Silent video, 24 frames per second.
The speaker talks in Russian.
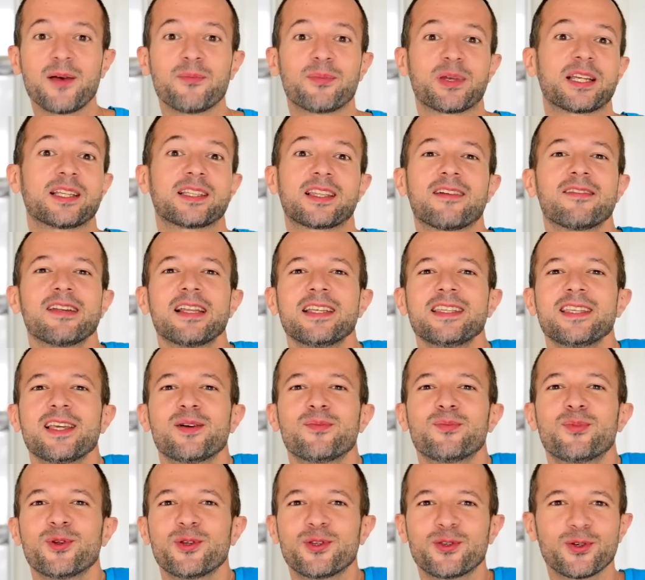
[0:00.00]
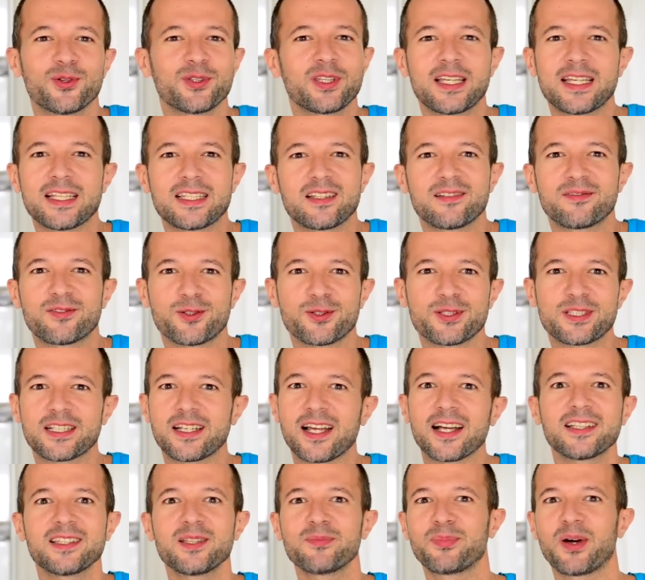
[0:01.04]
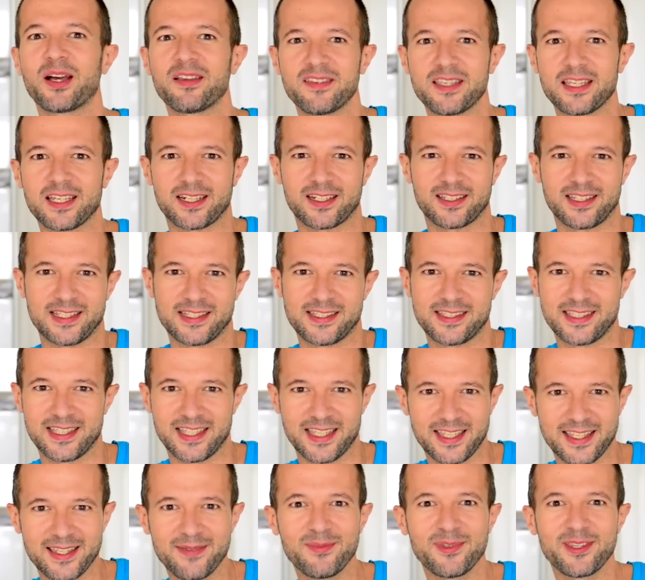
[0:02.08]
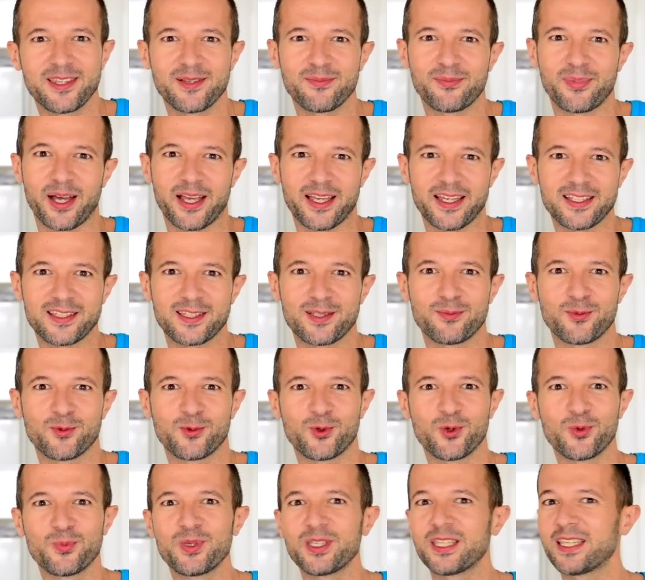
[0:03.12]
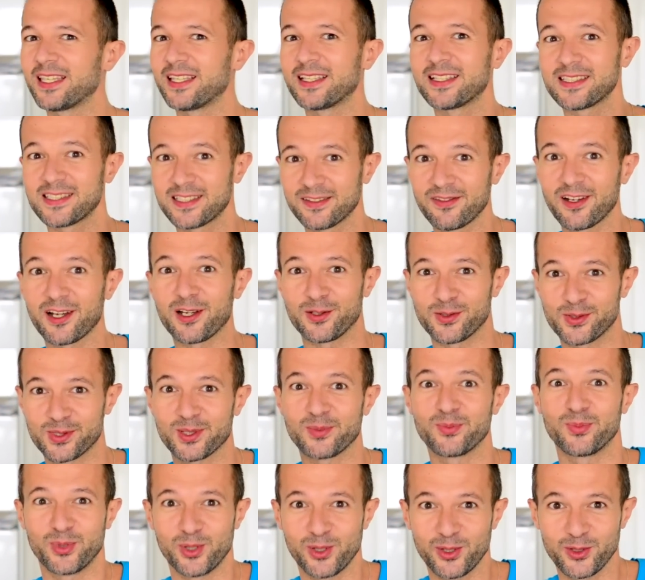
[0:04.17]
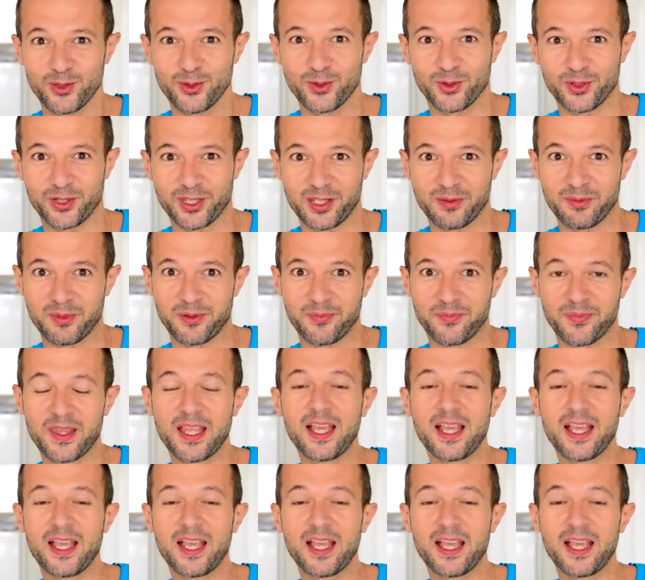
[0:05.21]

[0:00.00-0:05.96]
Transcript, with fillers: Приготовление бульона – это вроде как на поверхности, именно поэтому кубики и называются бульонными.